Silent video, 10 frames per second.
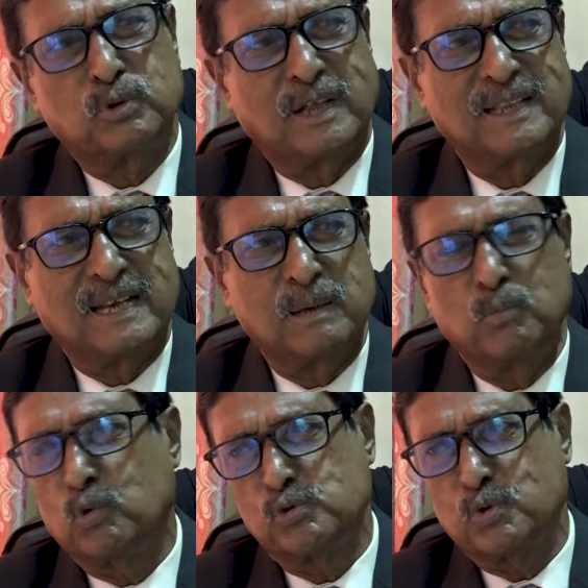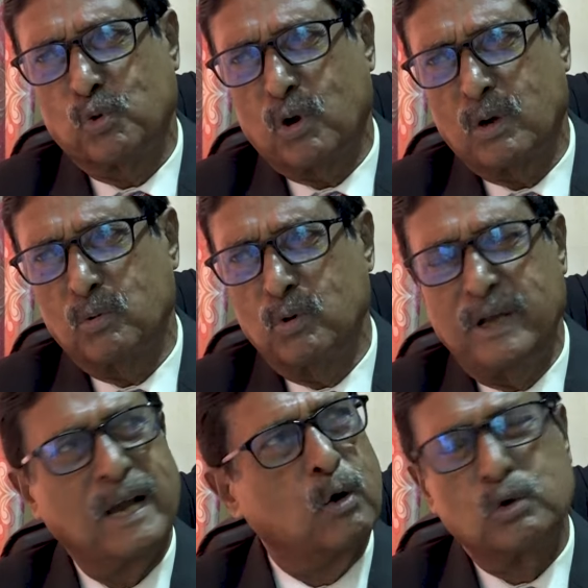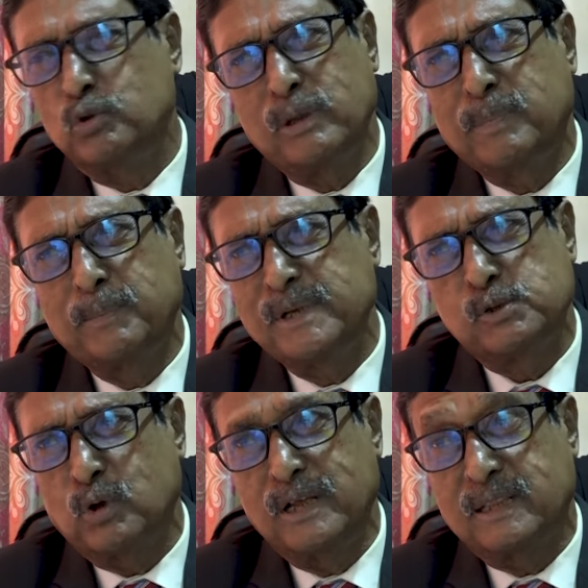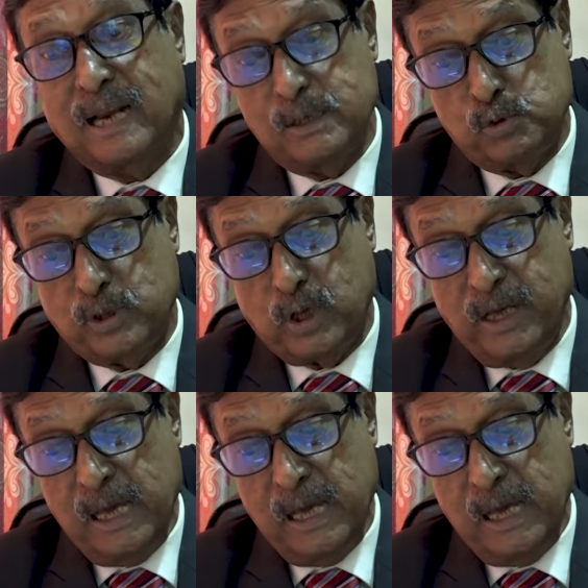তাদেরকে মুখস্থ করানো হয় এখন যদি এভাবেই চলে তারা যদি